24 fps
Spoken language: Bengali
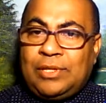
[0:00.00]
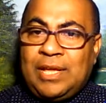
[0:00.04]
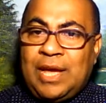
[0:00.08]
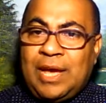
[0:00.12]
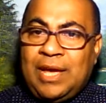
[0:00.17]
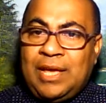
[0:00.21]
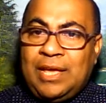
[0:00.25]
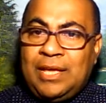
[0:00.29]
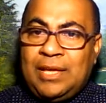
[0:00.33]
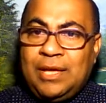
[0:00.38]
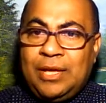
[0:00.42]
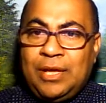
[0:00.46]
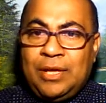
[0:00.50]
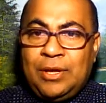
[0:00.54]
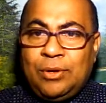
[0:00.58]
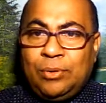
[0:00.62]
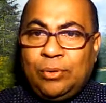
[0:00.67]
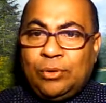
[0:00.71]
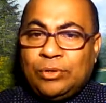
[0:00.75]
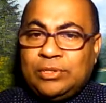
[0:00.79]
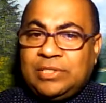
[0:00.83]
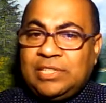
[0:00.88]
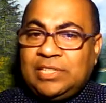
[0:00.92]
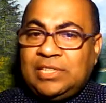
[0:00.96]
অন্যথায়
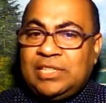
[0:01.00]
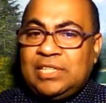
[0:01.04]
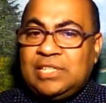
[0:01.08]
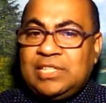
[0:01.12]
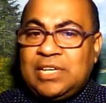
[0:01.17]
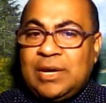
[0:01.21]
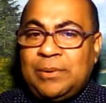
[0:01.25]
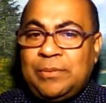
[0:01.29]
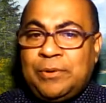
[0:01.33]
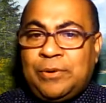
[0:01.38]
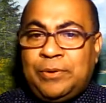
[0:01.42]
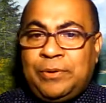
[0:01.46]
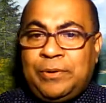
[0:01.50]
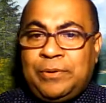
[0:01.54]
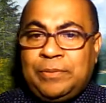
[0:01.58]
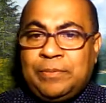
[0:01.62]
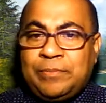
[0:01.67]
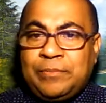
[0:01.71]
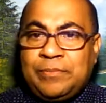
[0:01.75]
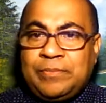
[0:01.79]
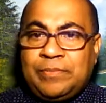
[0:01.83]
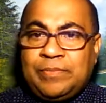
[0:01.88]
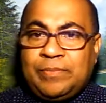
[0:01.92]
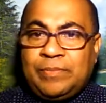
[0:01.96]
অতীতে
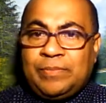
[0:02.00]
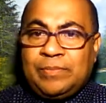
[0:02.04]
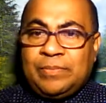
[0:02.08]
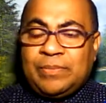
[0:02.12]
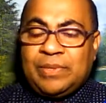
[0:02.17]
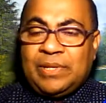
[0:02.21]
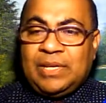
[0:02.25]
যেমন